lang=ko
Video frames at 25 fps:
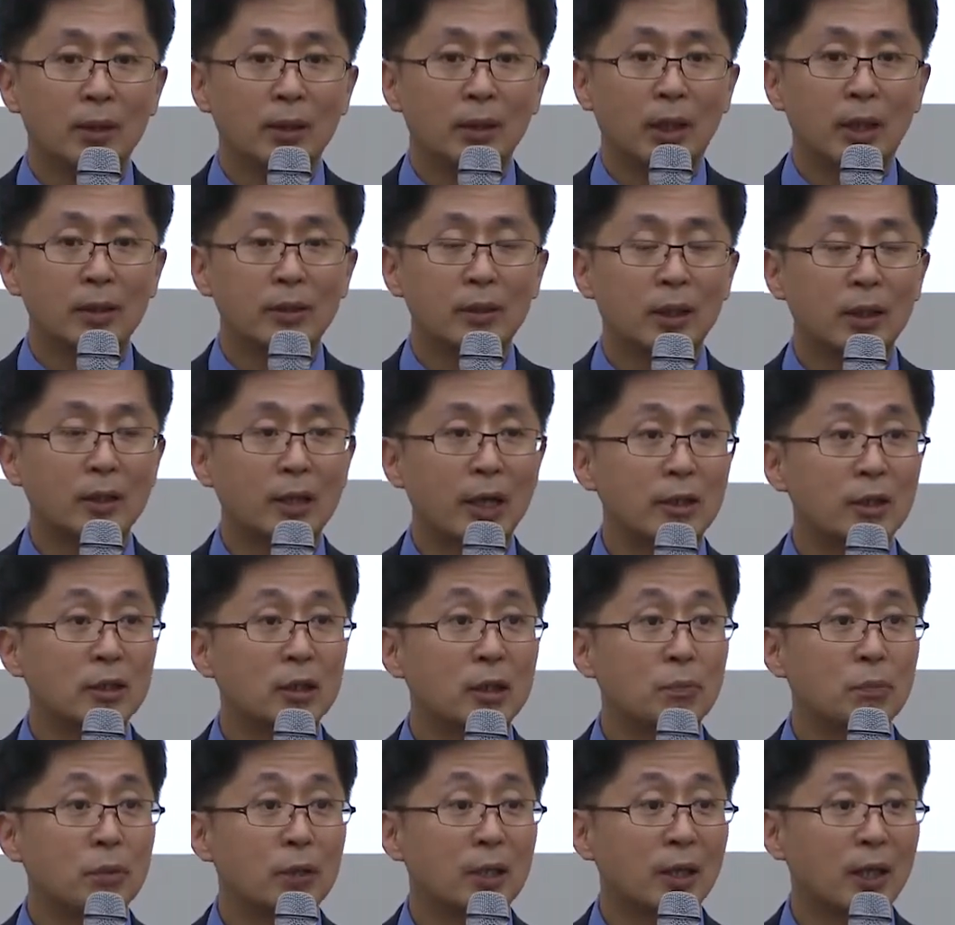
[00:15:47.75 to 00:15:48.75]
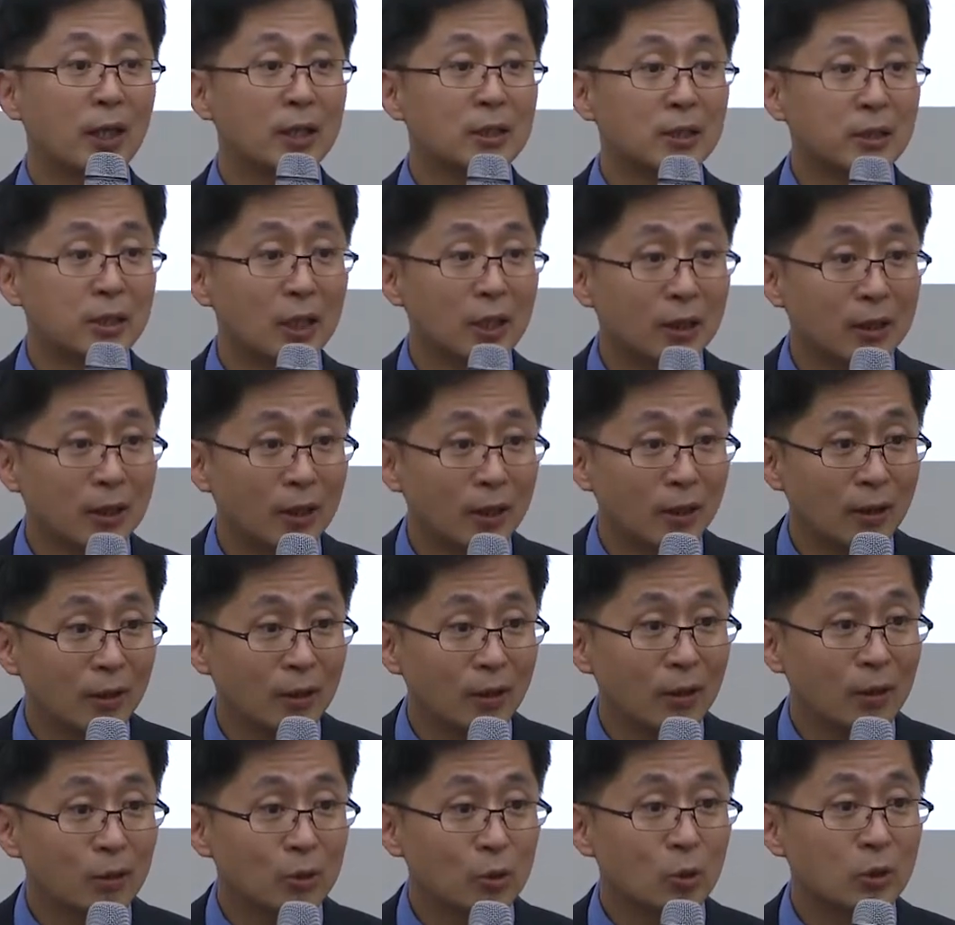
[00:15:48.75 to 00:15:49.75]
한데 당연히 피해가 있을 테니까
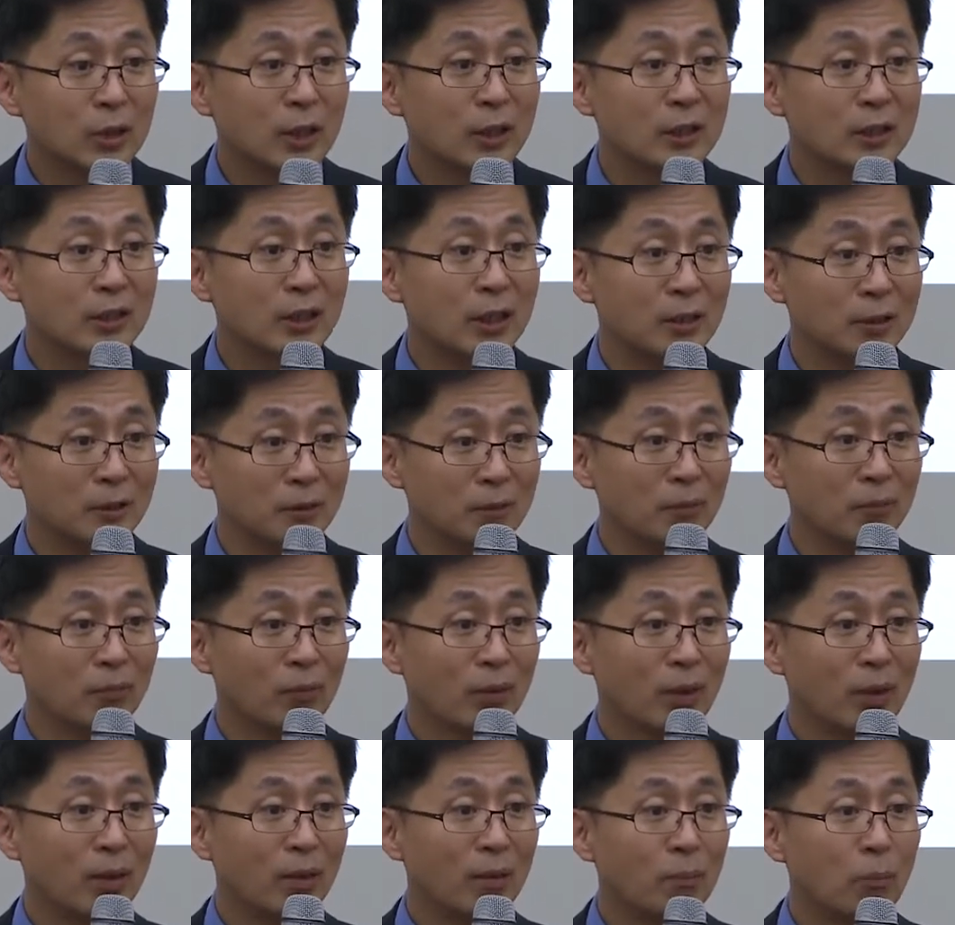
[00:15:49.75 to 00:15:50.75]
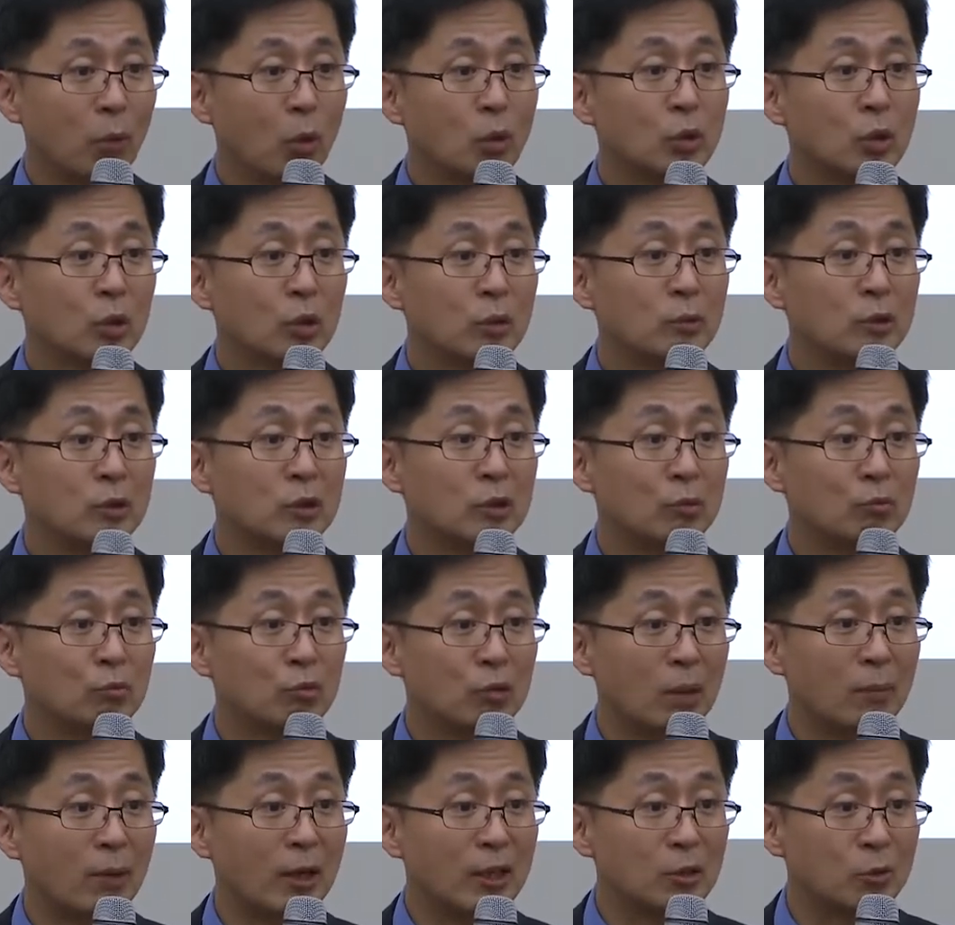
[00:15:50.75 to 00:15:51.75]
초창기에는 보조금을
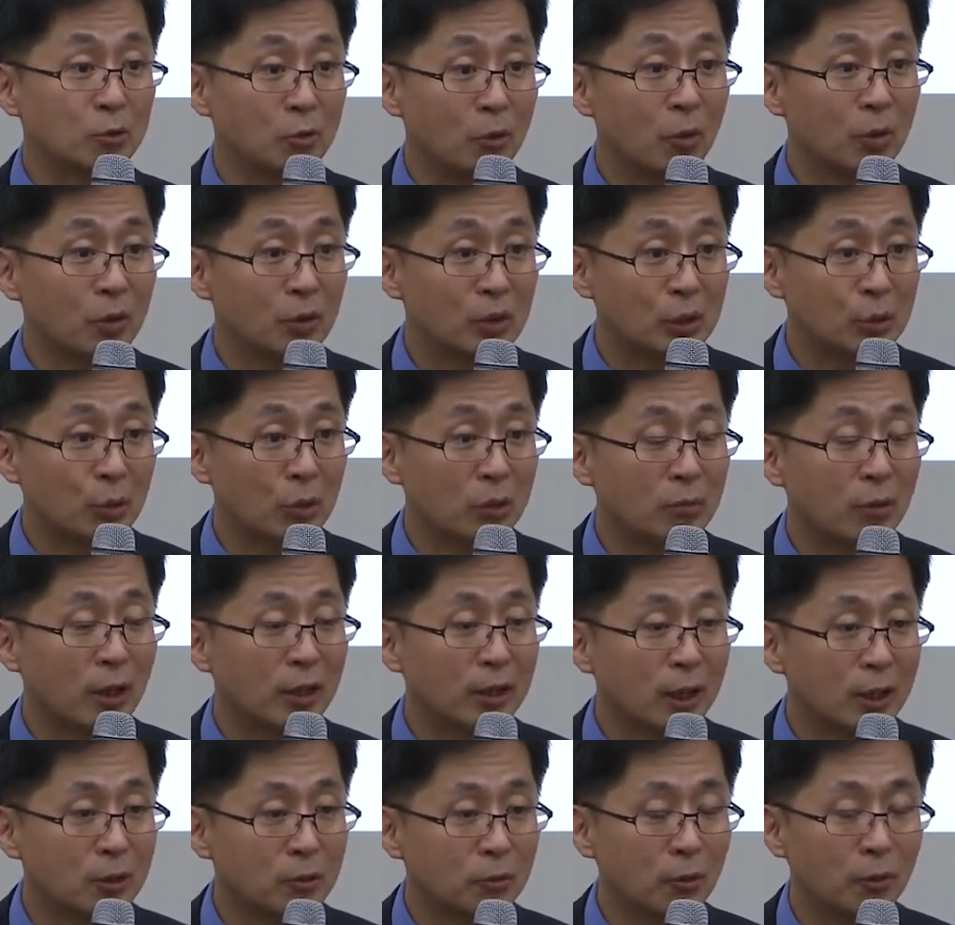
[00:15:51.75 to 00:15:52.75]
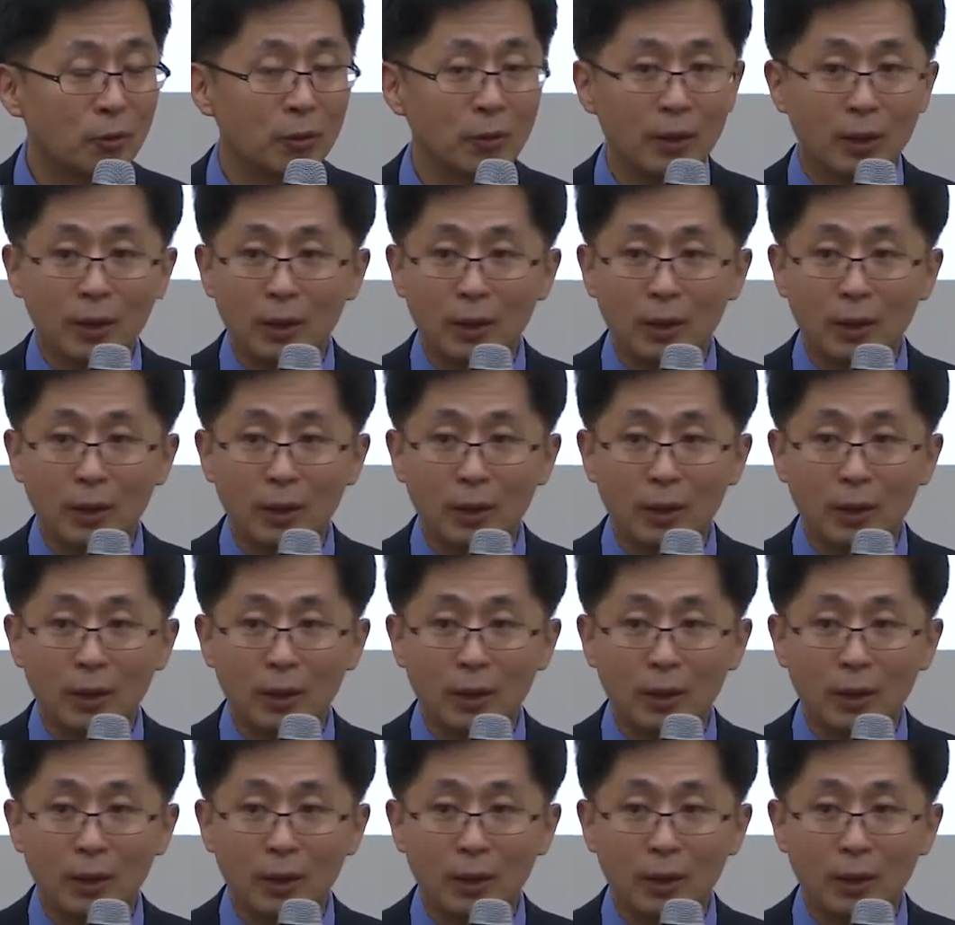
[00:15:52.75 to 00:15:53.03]
정부가 많이 주고 지원을 많이 해주고